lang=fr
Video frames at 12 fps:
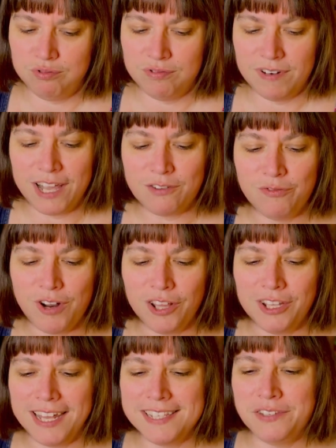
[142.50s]
la couleur
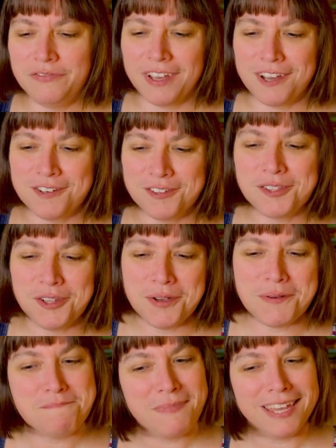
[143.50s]
de la différence de
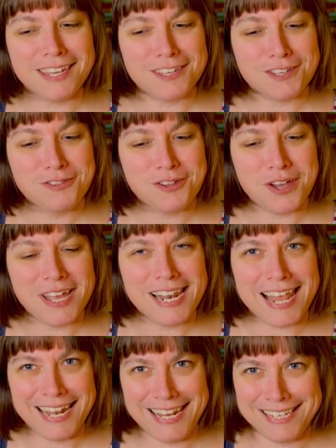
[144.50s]
Mec Noël
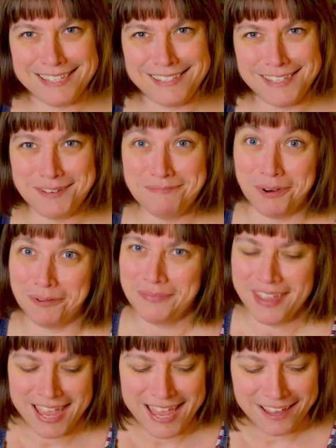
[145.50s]
Alexis. Bon,
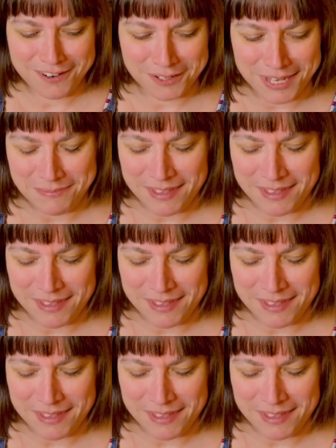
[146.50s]
OK.